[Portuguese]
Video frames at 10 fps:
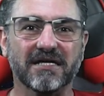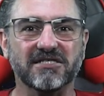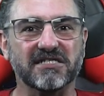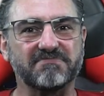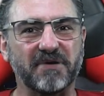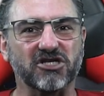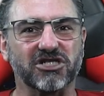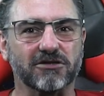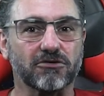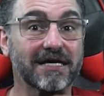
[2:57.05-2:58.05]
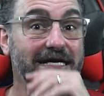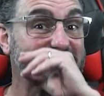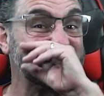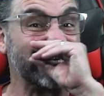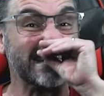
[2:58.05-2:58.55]
despejando
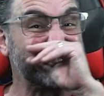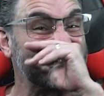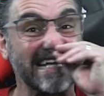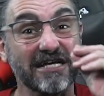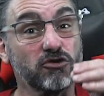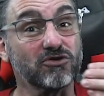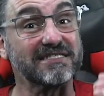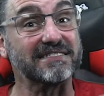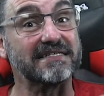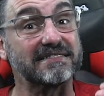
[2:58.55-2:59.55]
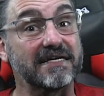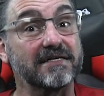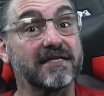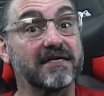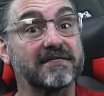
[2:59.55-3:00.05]

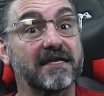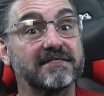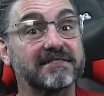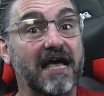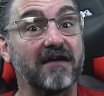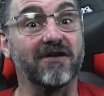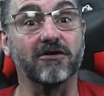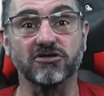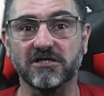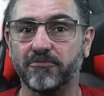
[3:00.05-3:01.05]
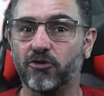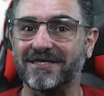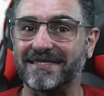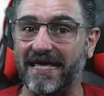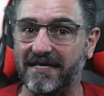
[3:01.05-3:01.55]
663 cavalos de
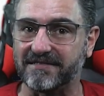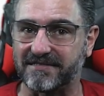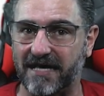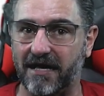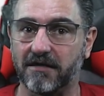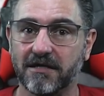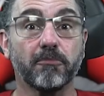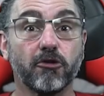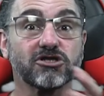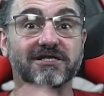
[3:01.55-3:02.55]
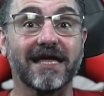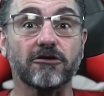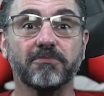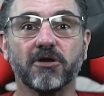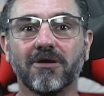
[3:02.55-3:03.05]
potência,
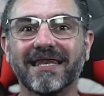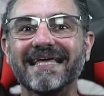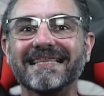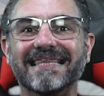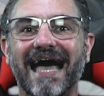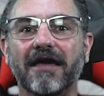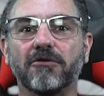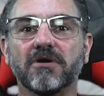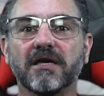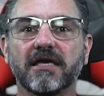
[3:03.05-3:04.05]
projetado pelo lendário